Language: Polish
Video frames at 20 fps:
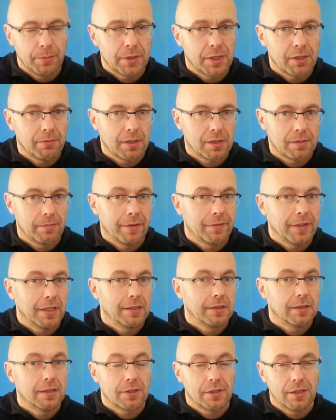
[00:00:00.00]
Będziemy
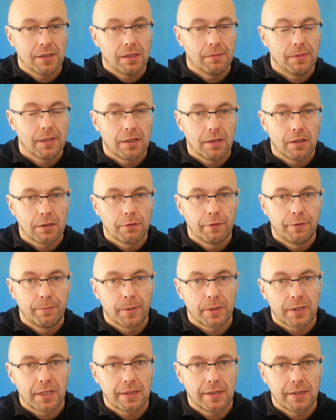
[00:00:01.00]
rozmawiali też na temat lotów
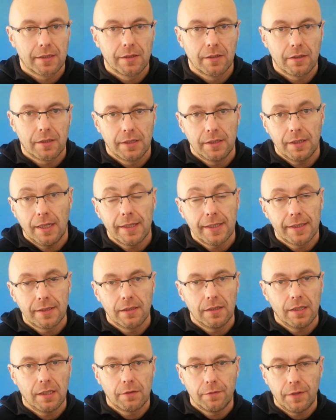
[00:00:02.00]
pod kategorii
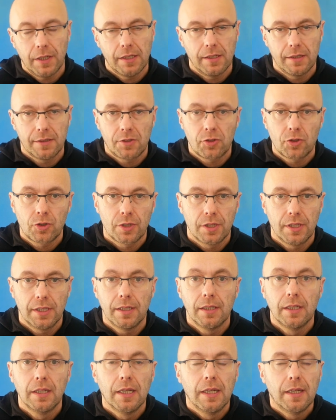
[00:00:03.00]
A1, A2, A3,
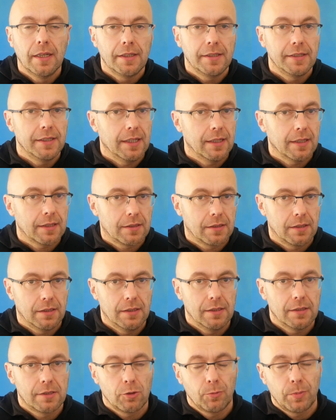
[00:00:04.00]
jak
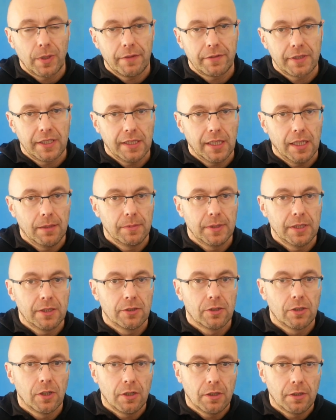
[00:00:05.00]
e, z
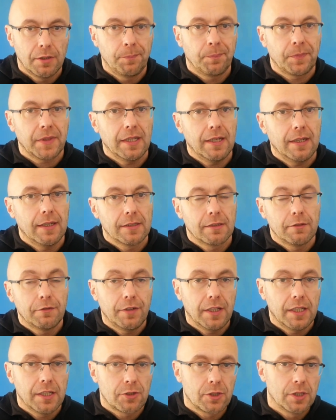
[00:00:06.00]
uprawnieniami do
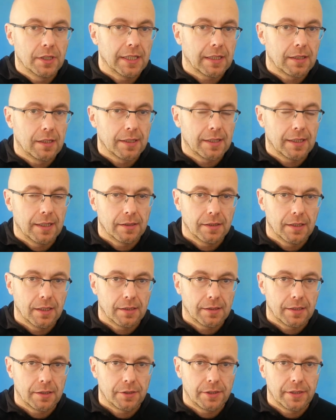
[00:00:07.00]
a2, czyli jak legalnie
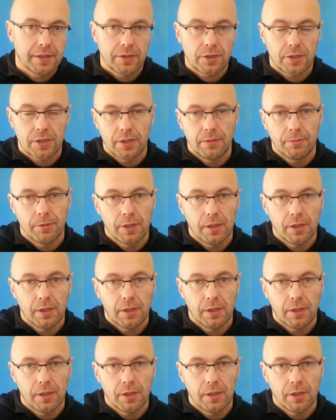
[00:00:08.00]
latać cięższym